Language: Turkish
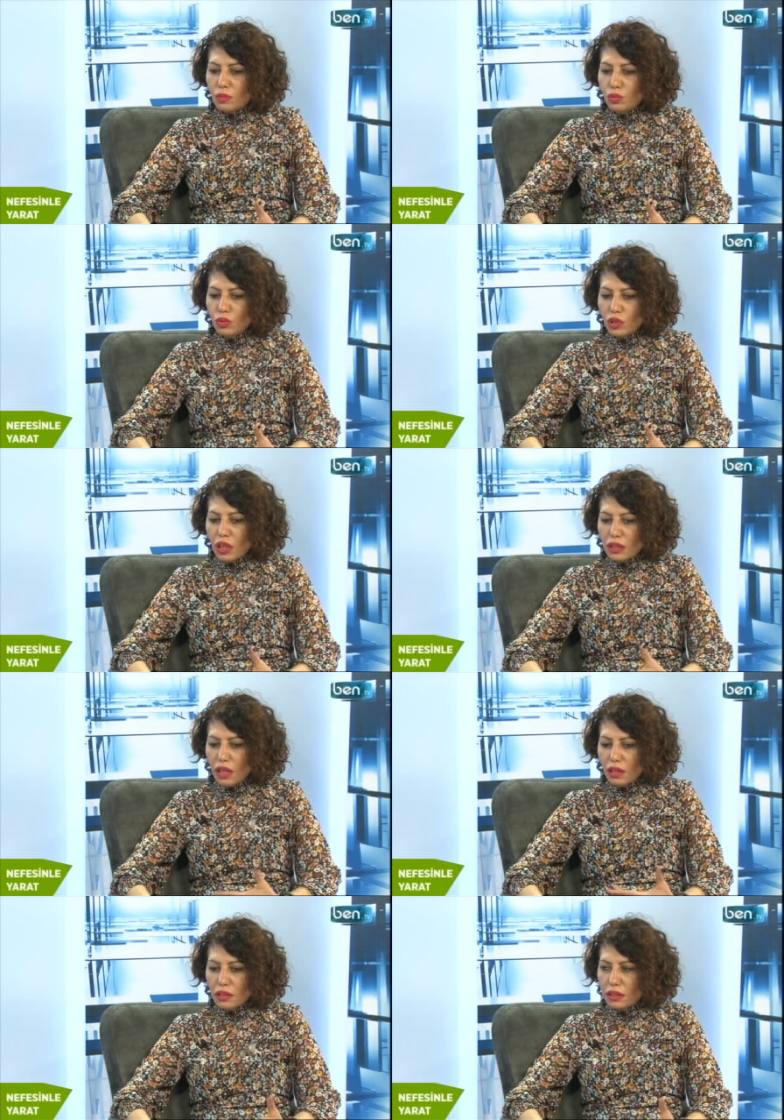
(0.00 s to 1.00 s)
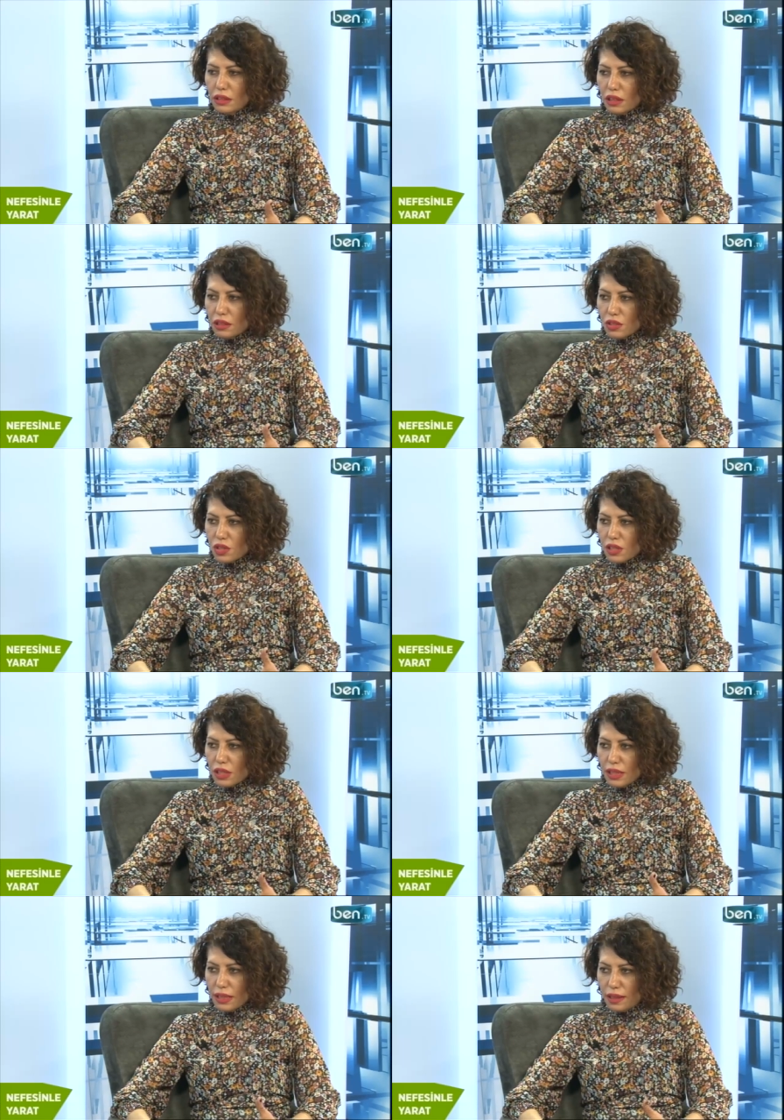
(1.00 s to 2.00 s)
Ee, bu kanalların
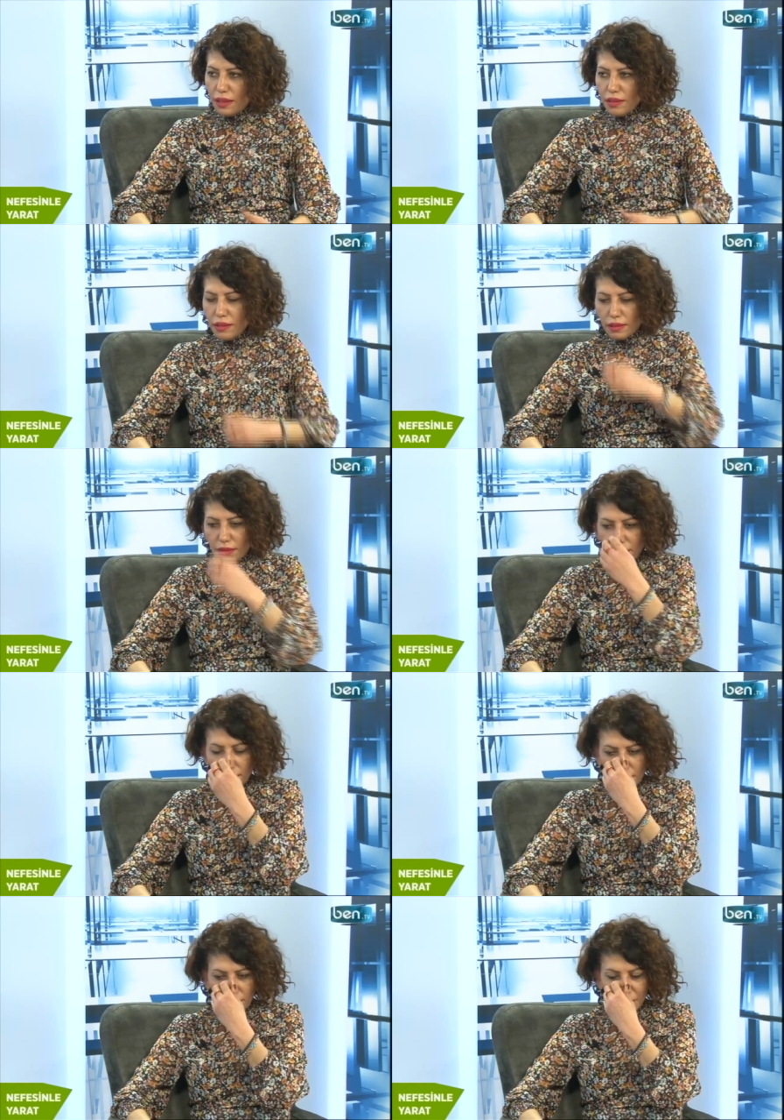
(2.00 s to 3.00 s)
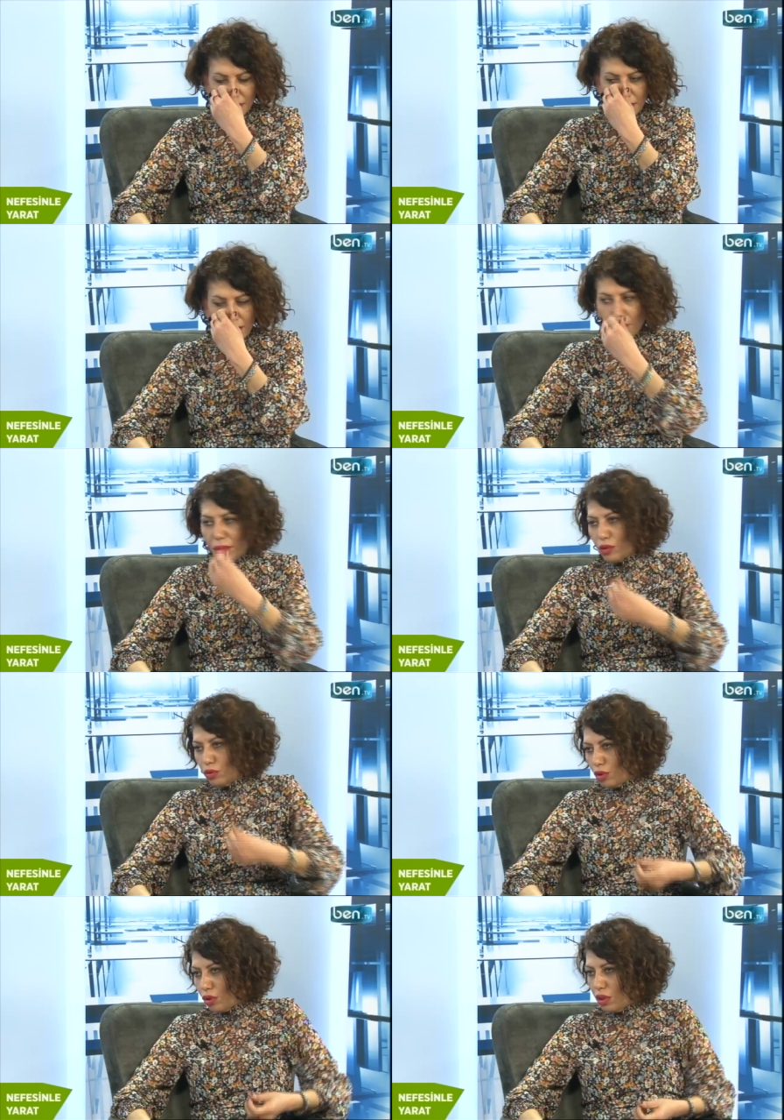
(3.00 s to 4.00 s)
aracılığıyla e, bize rehber
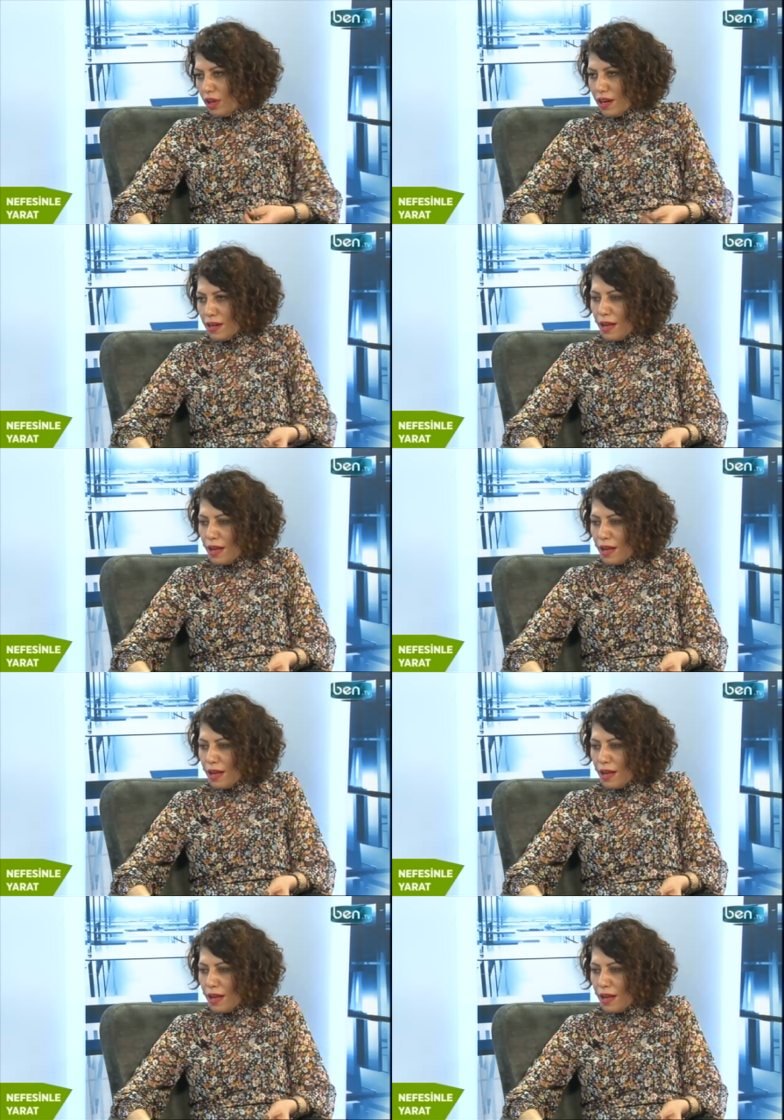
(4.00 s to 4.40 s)
oluyorlar.